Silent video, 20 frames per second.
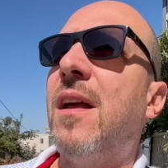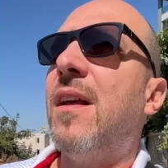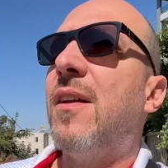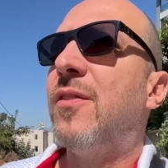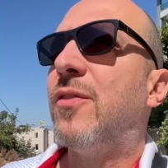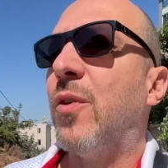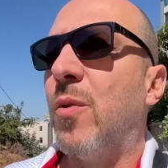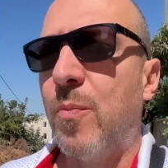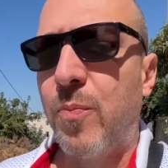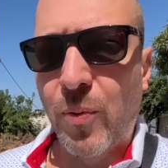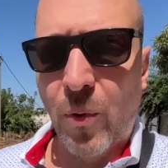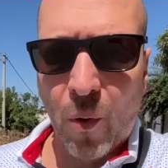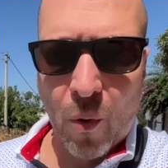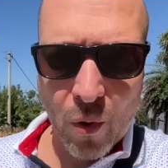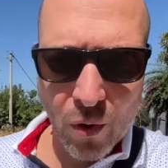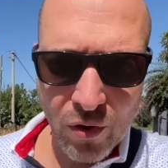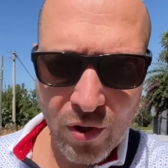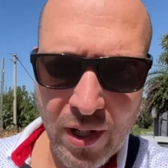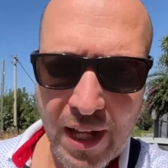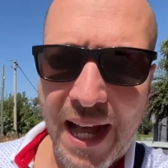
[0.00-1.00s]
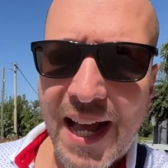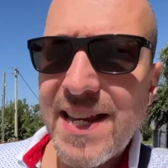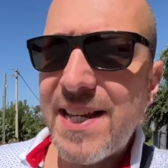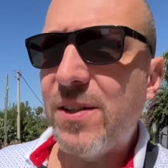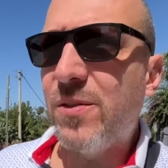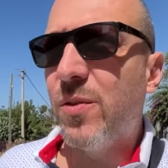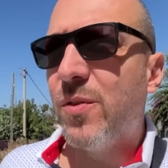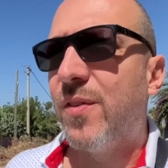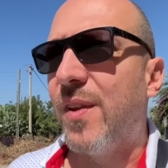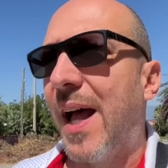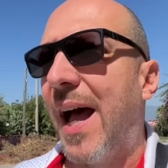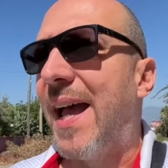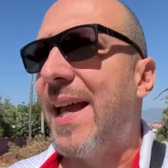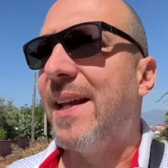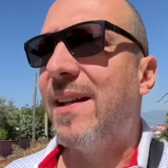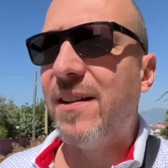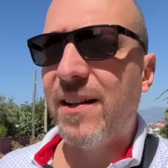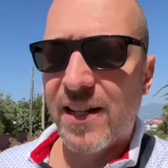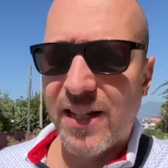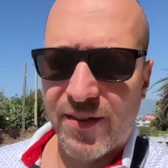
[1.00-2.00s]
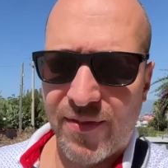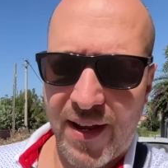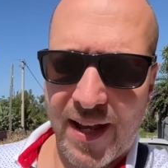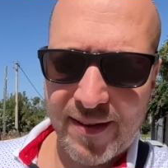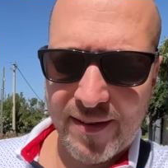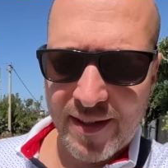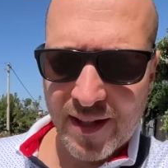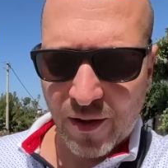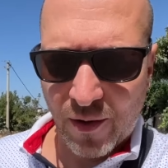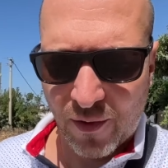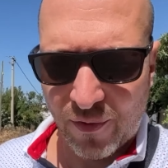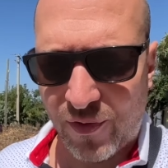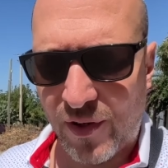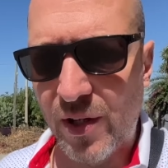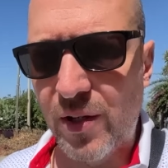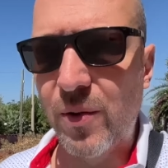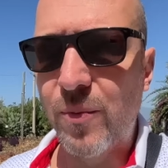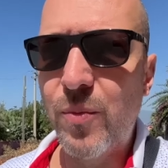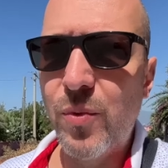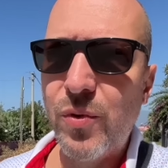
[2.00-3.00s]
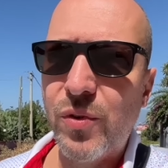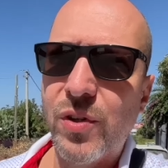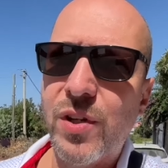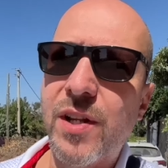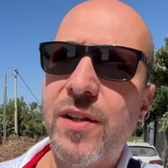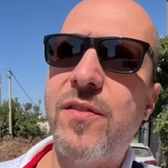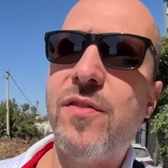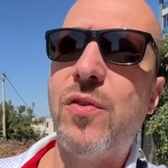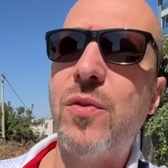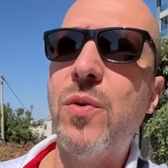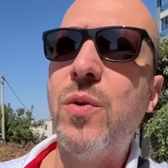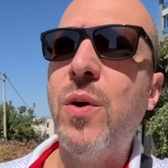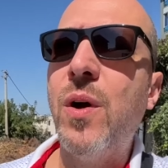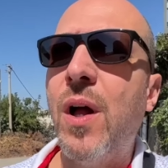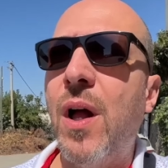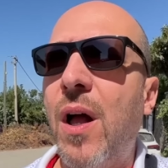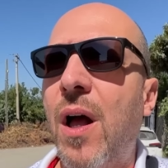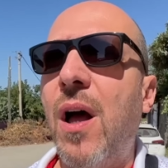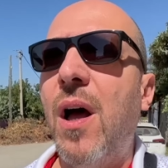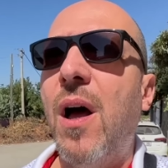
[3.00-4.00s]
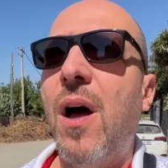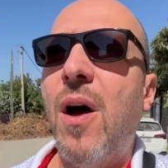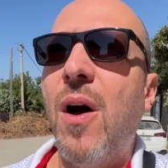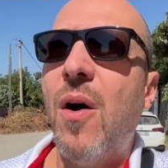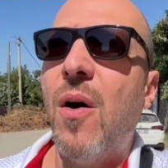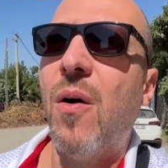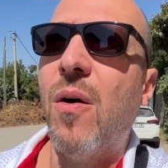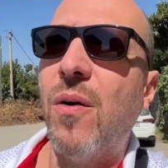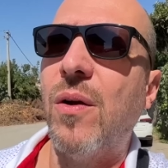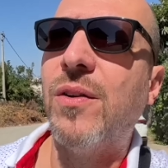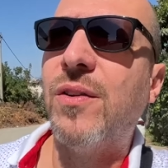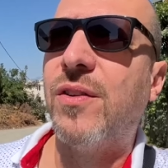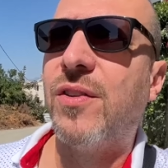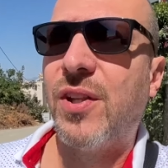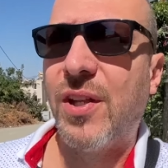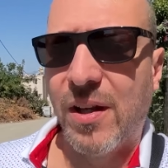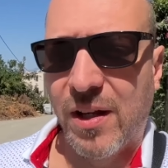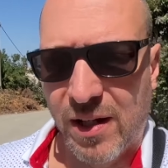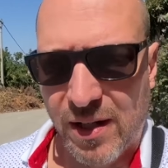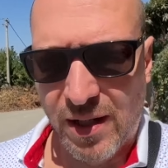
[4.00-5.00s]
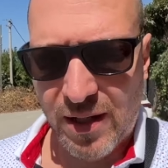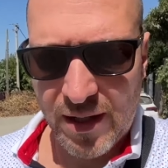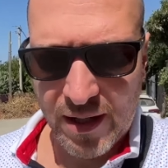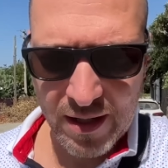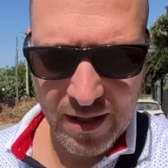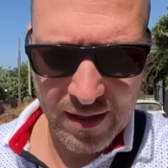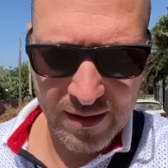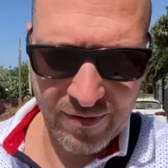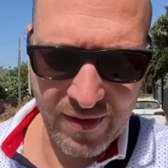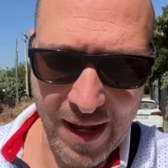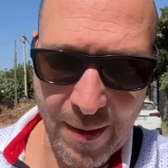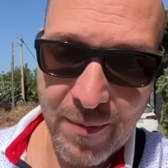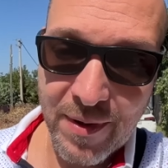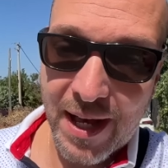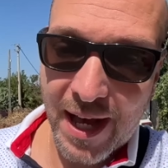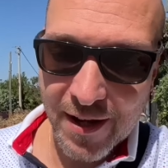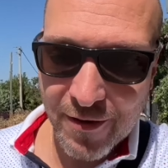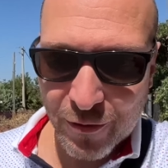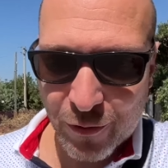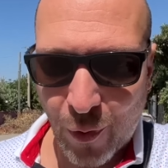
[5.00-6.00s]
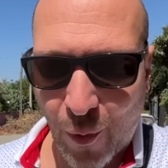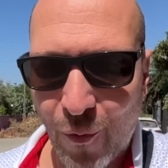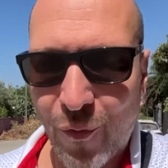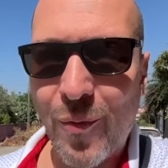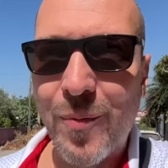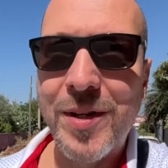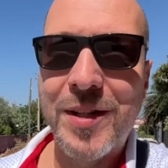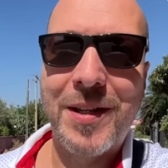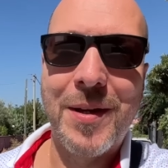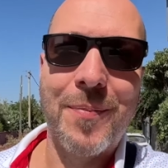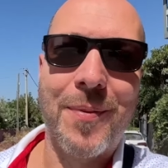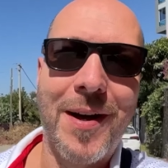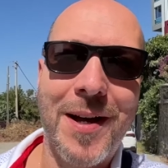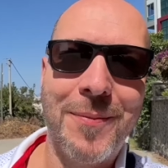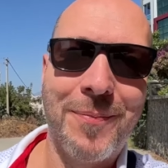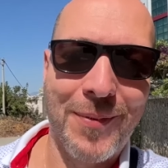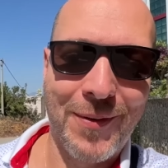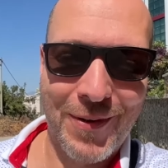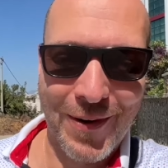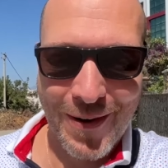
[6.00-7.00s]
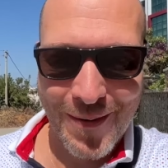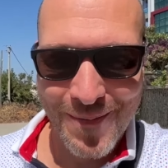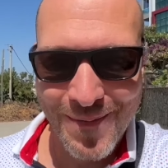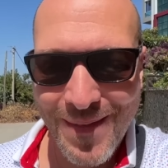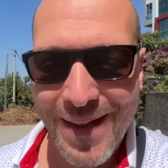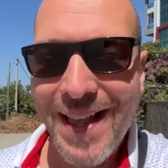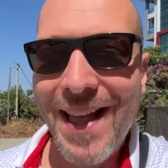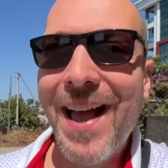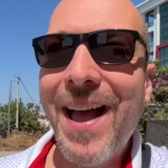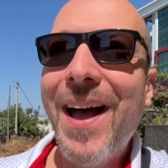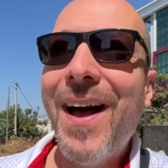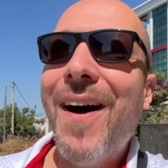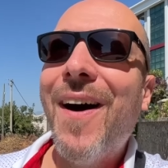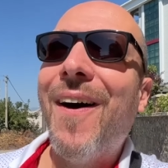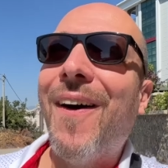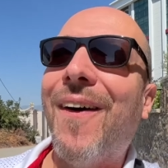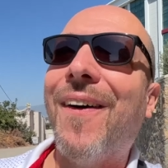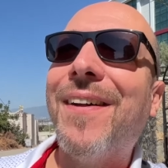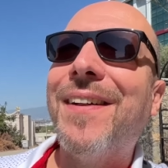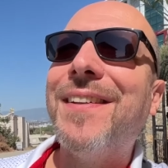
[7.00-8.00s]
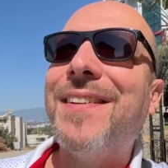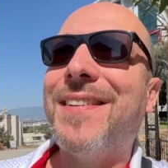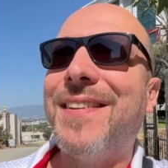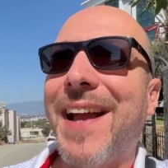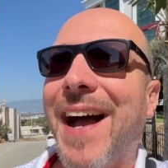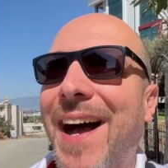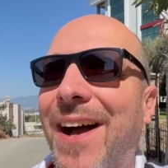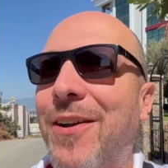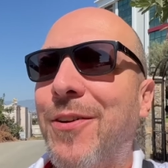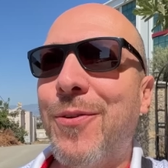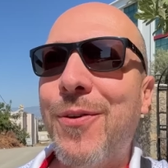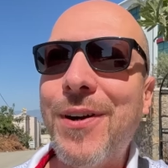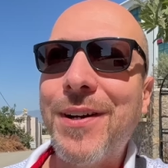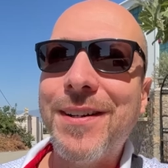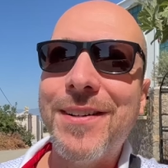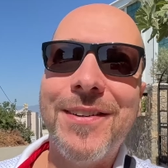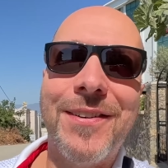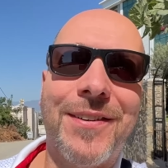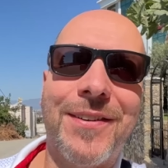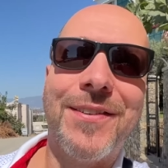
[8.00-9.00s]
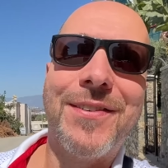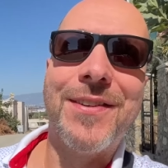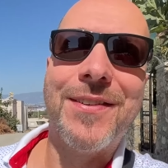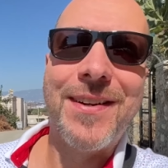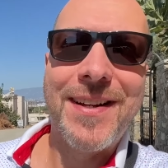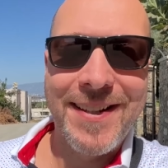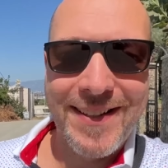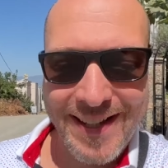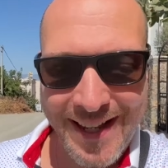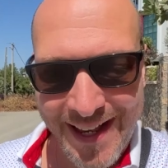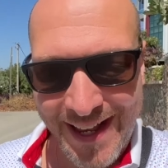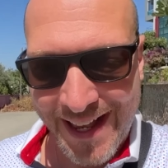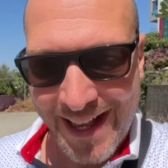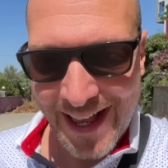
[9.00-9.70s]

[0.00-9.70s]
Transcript: so ein Brot reicht uns eigentlich. Wir essen dann noch viel Gemüse dazu und äh, wir haben gerade Tofu mitgebracht bekommen und ja, Gurken und sowas.